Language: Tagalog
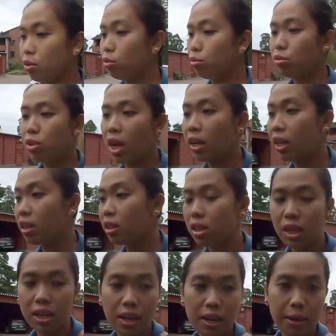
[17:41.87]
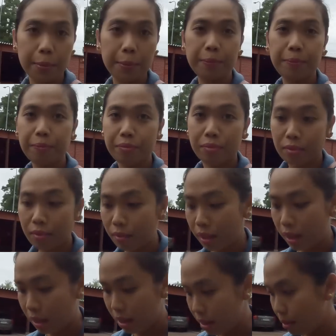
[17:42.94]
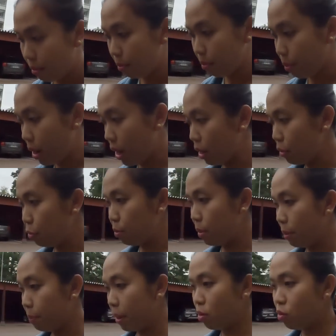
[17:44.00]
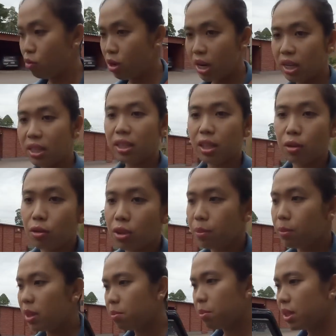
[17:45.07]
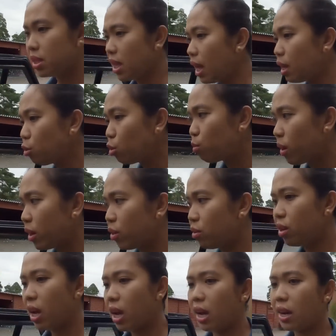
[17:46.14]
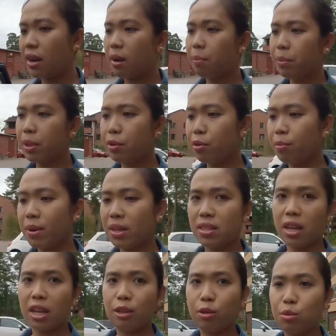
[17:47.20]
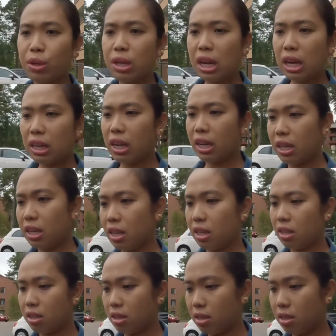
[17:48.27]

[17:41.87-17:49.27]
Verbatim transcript: Yung jacket niya na pang ano ba, pang ulan, hindi ko nabitbit. Saan ko ba yun? Hahanapin ko pa saan ko nilagay.